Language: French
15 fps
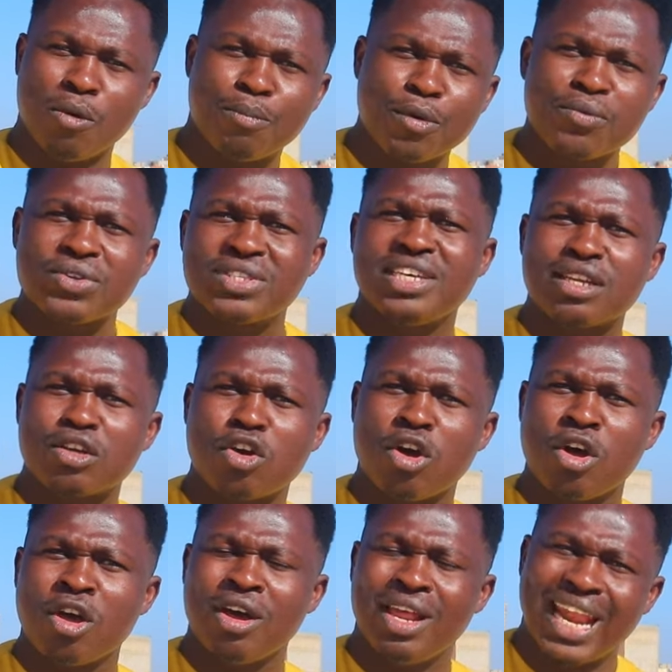Pour vous dire que
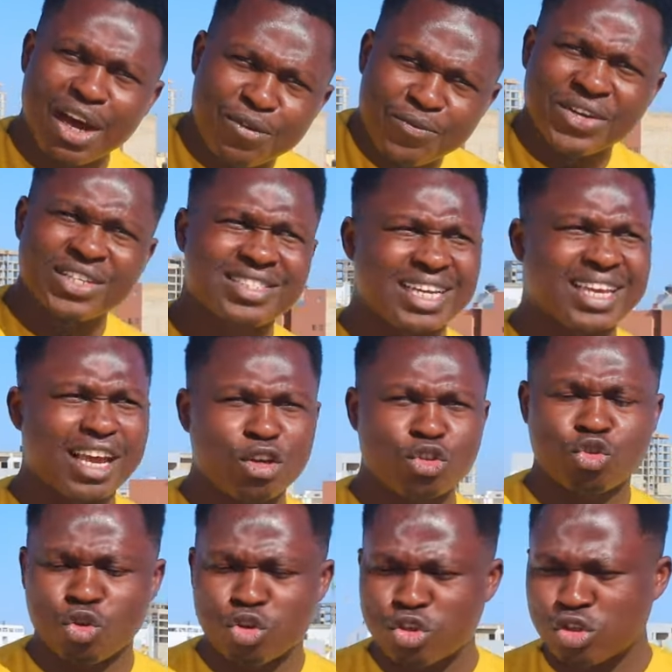la vente, c'est quelque
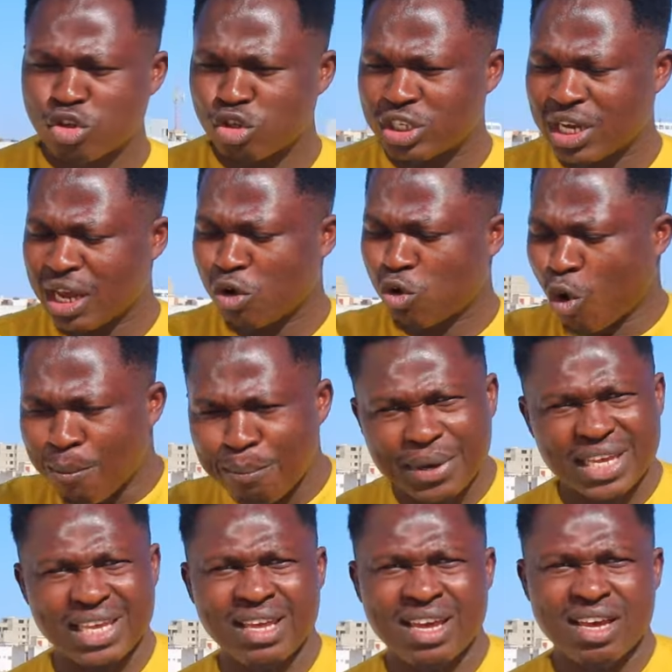chose que j'ai
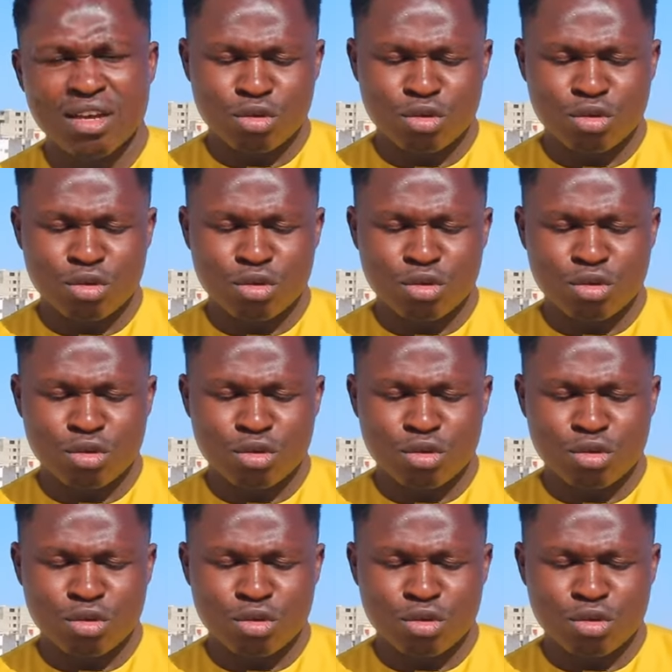compris,